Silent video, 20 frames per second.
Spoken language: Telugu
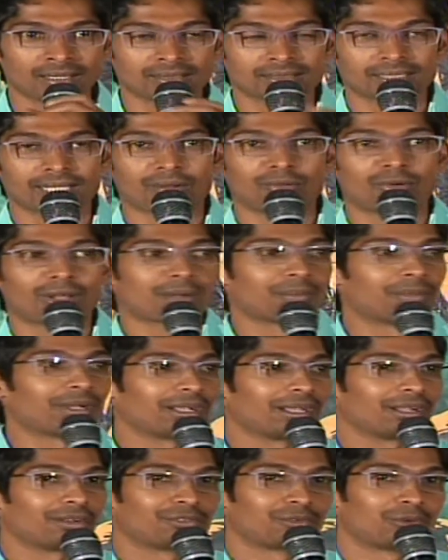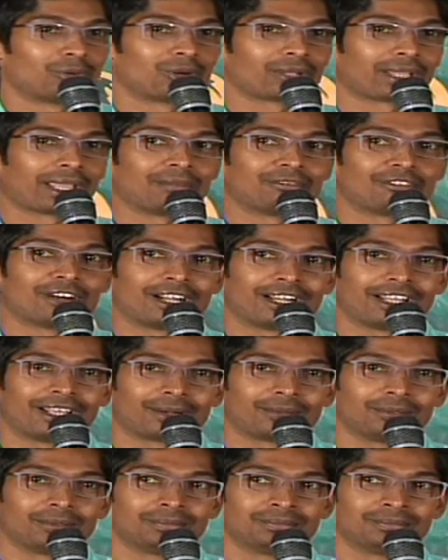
సరే వర్మ గారు ఫ్లో క్యామ్ వాడారు